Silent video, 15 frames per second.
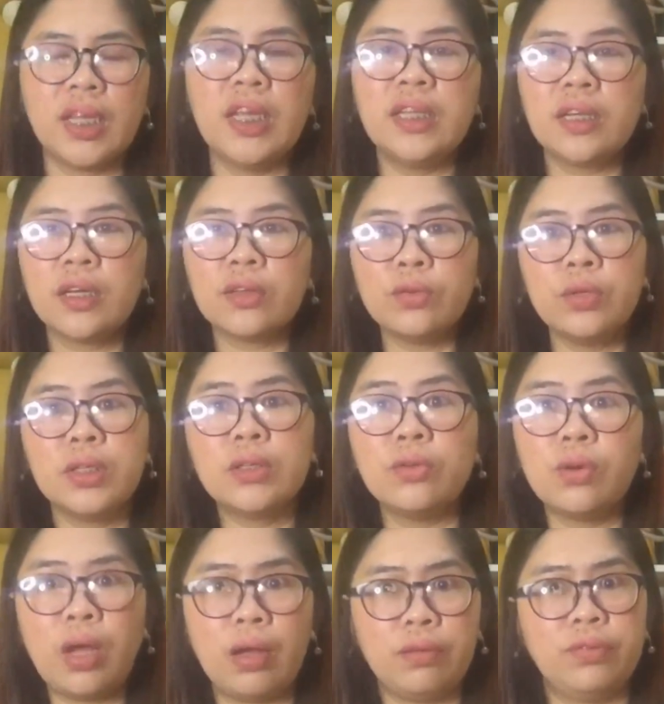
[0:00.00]
Hindi katulad
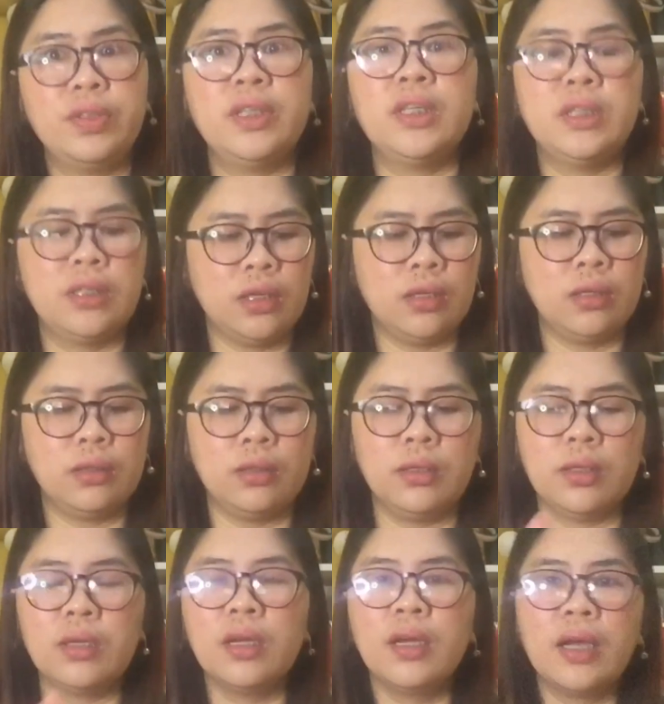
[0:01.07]
nung Avene na
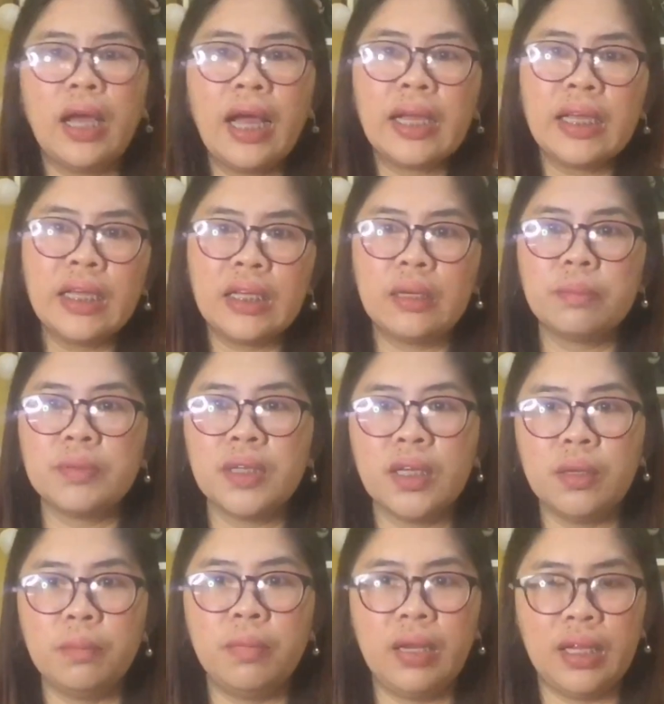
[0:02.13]
ang hirap niya
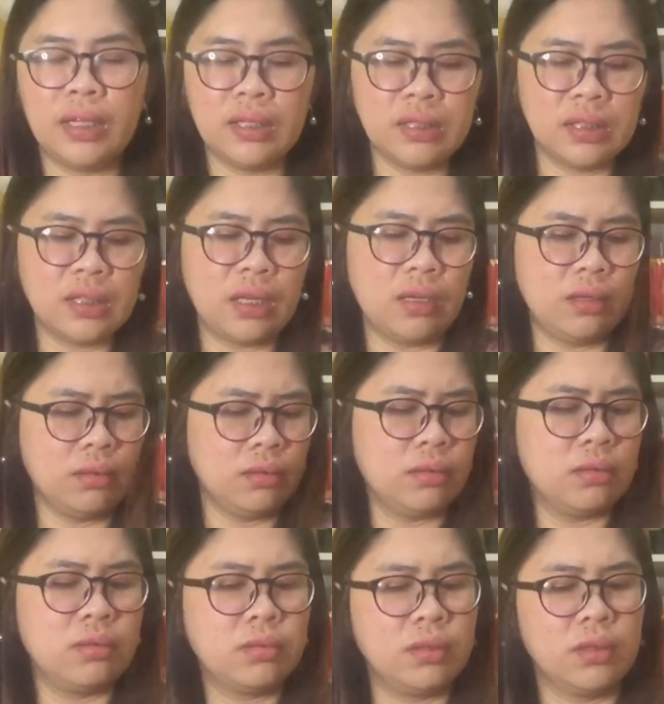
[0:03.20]
i-blend sa
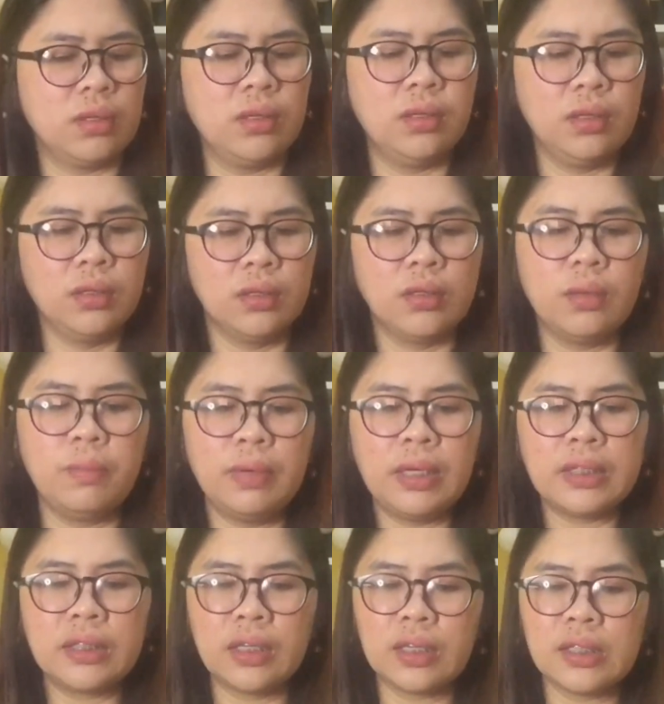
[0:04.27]
sa
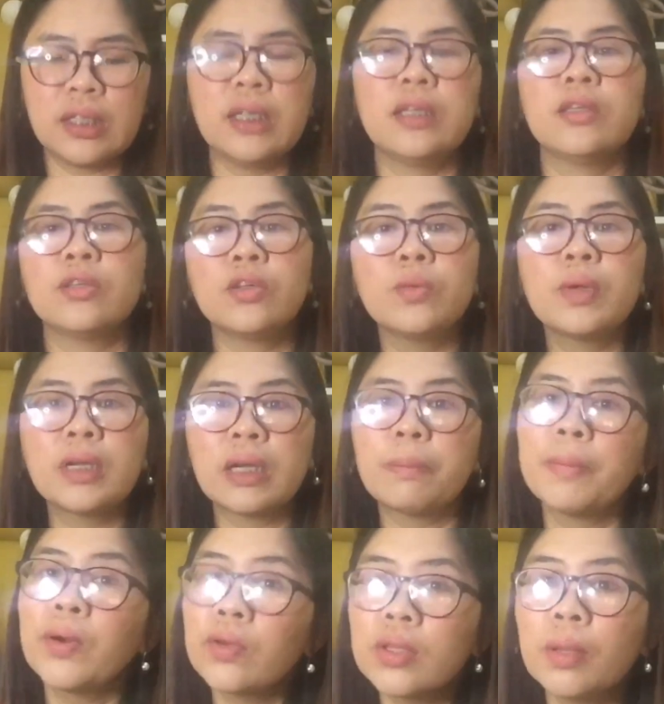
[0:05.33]
balat niya kasi sobrang
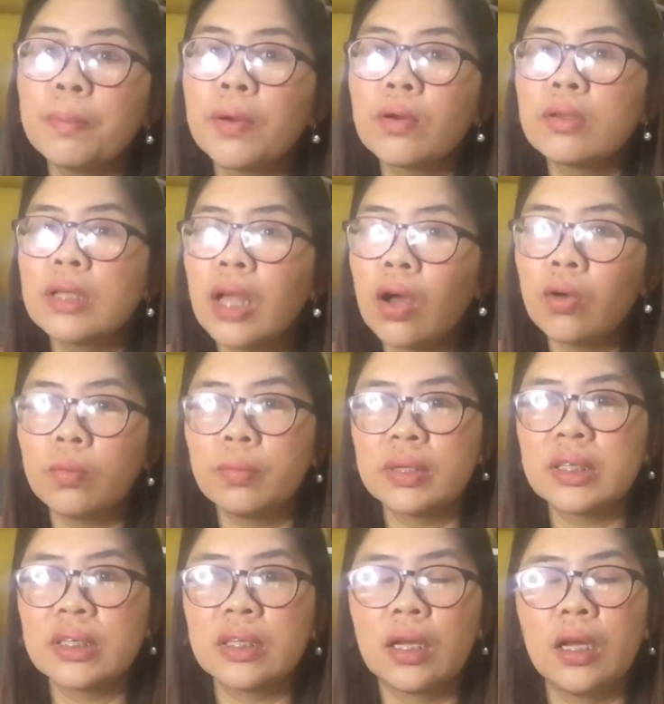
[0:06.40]
napagod na pagod na akong
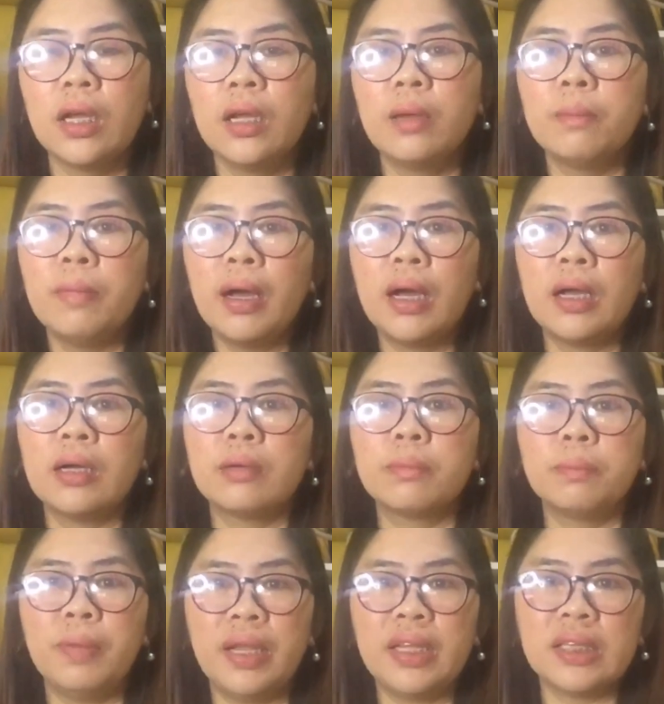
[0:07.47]
mag,
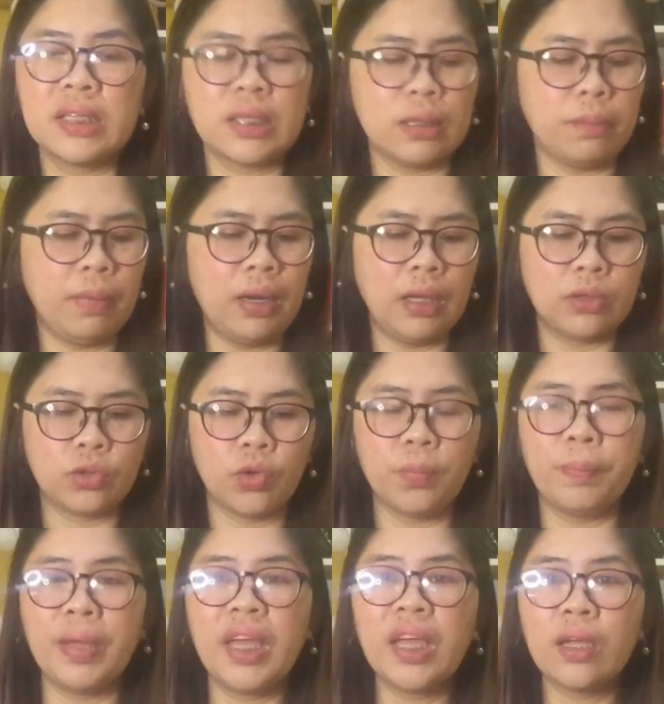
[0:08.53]
mag-blend sa balat
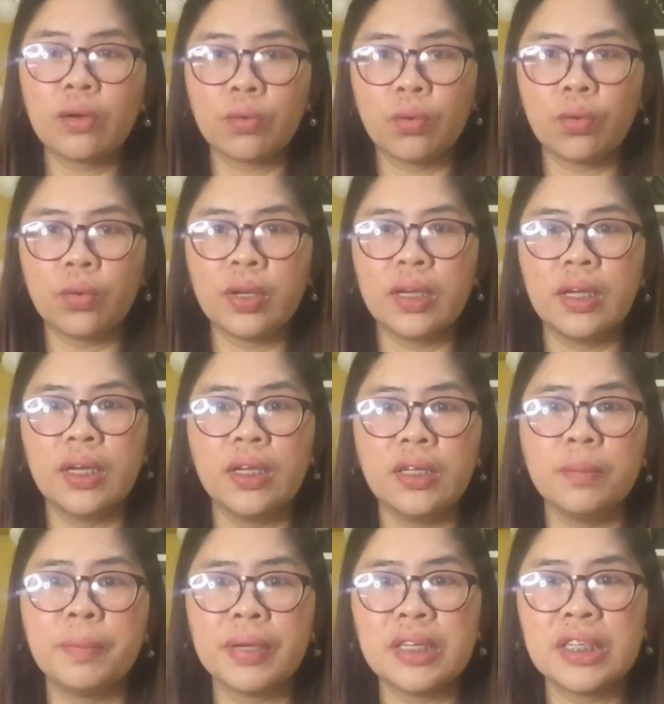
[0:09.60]
ko. Pero,
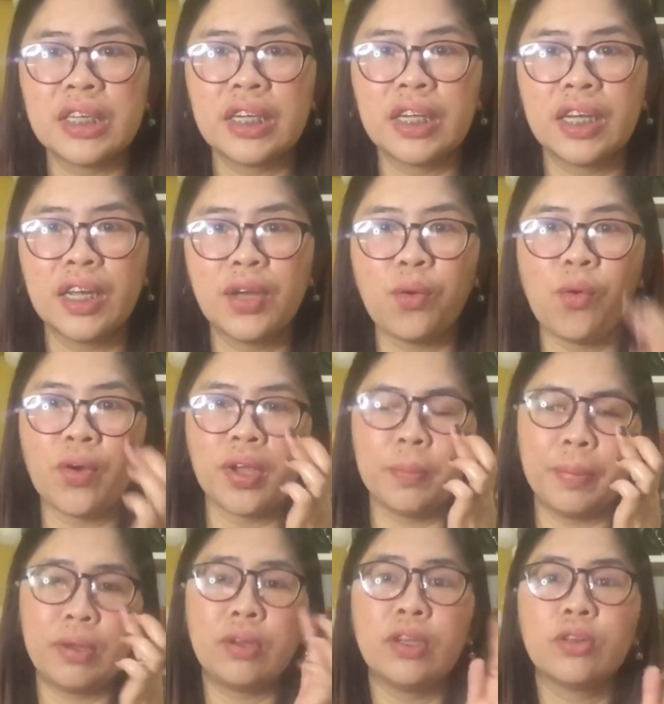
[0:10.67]
hindi pa rin siya nagiging okay.
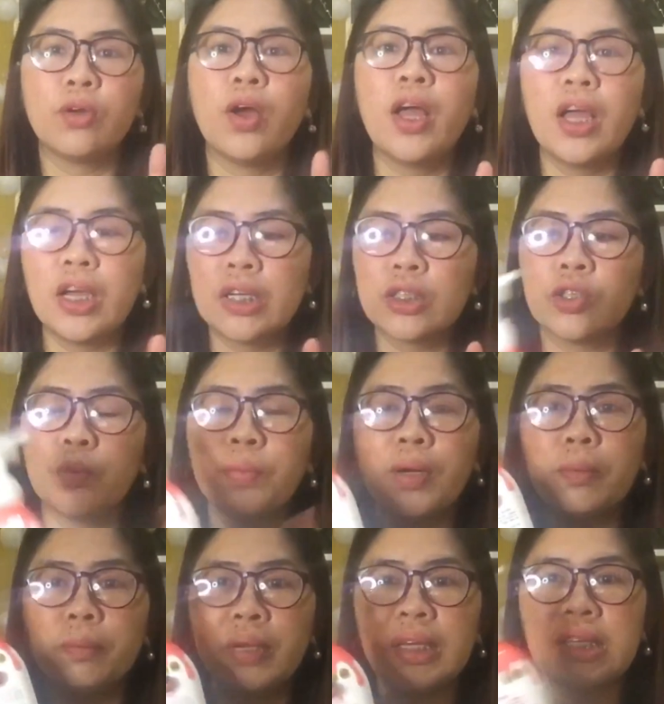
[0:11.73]
Pero ito,
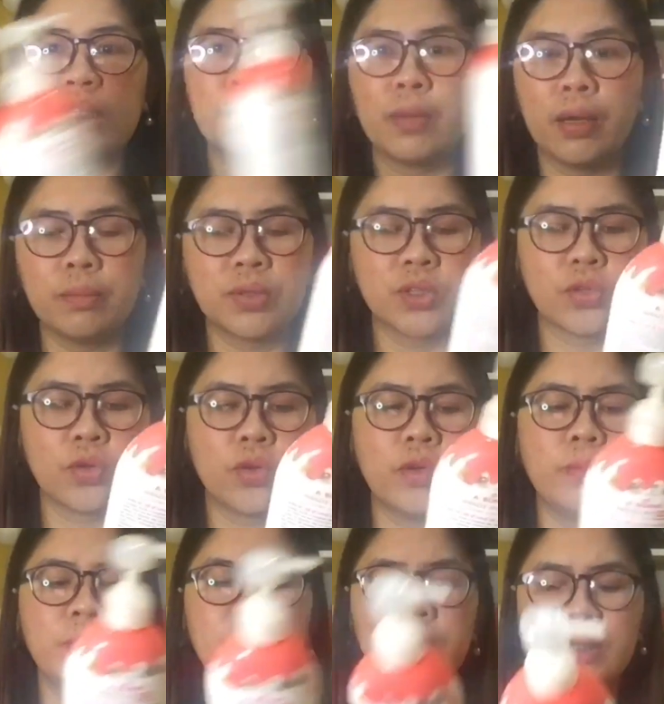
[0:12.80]
sobrang bilis
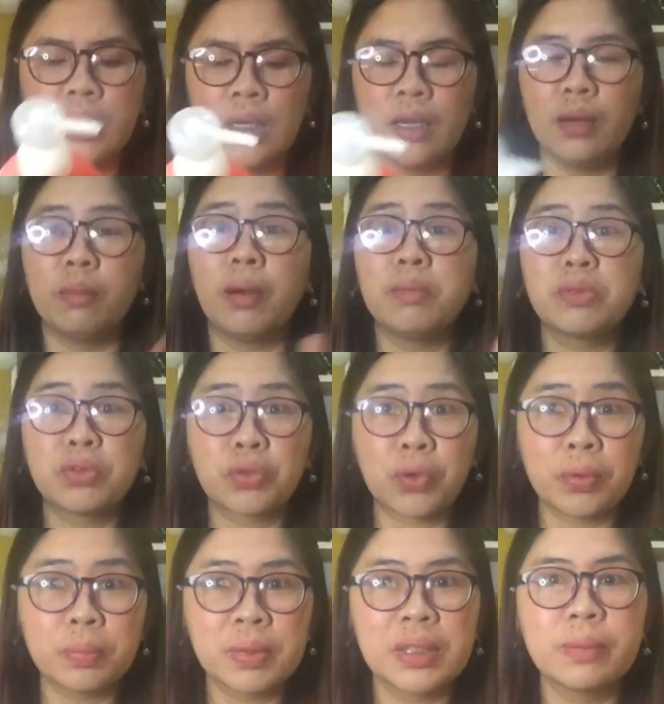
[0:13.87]
ma-absorbs,
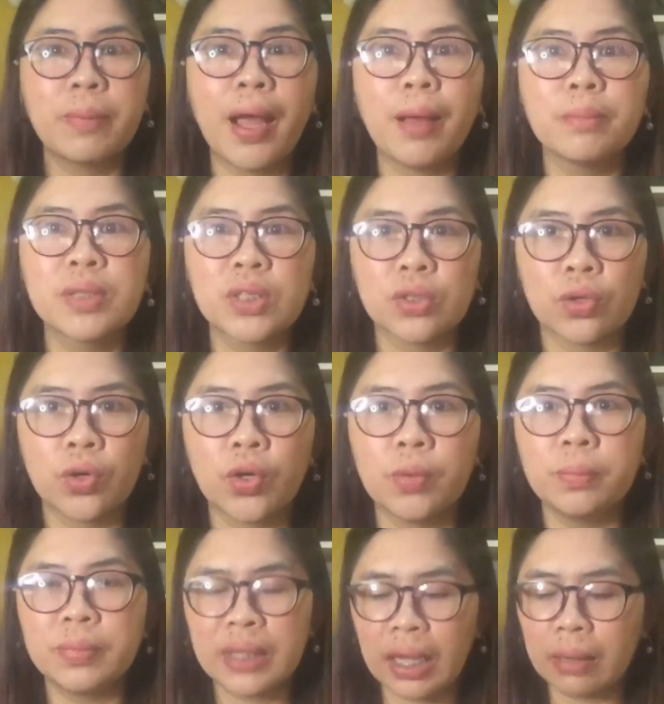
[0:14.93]

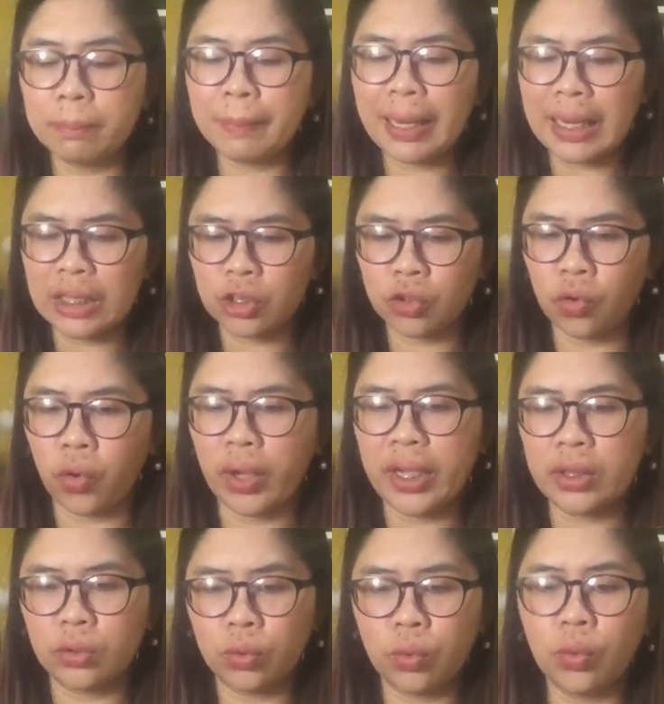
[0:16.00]
maabsorb ng balat ko
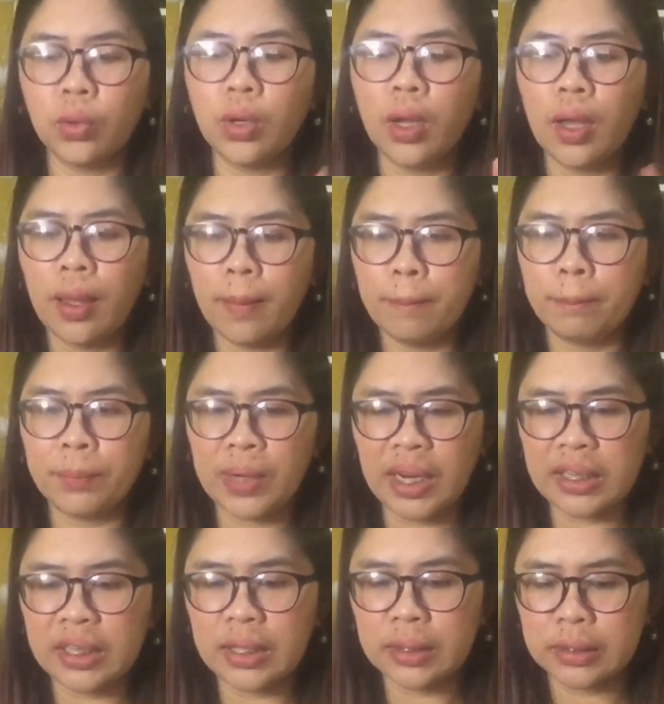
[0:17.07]
itong
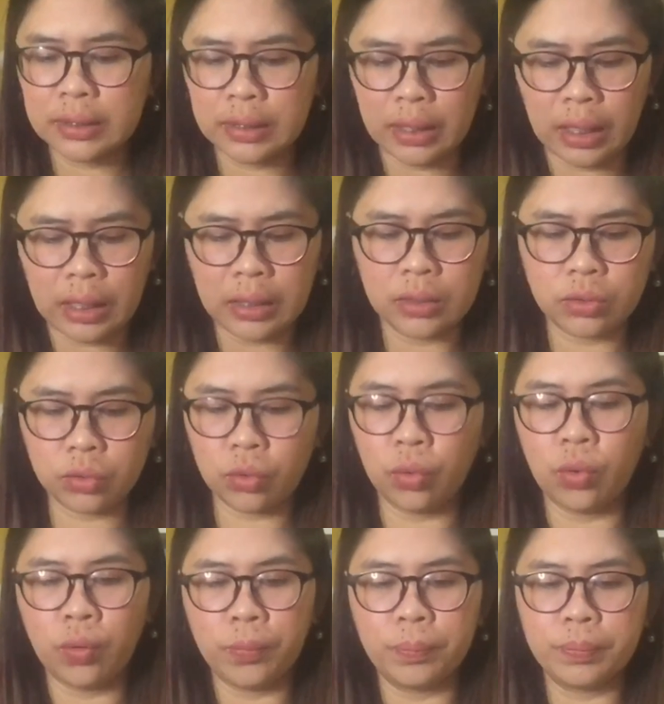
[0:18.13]
product na
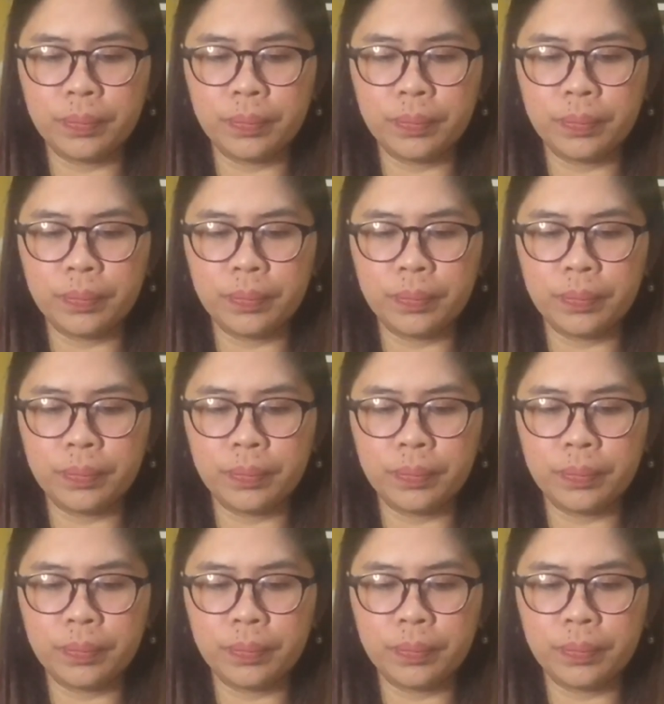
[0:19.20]
to.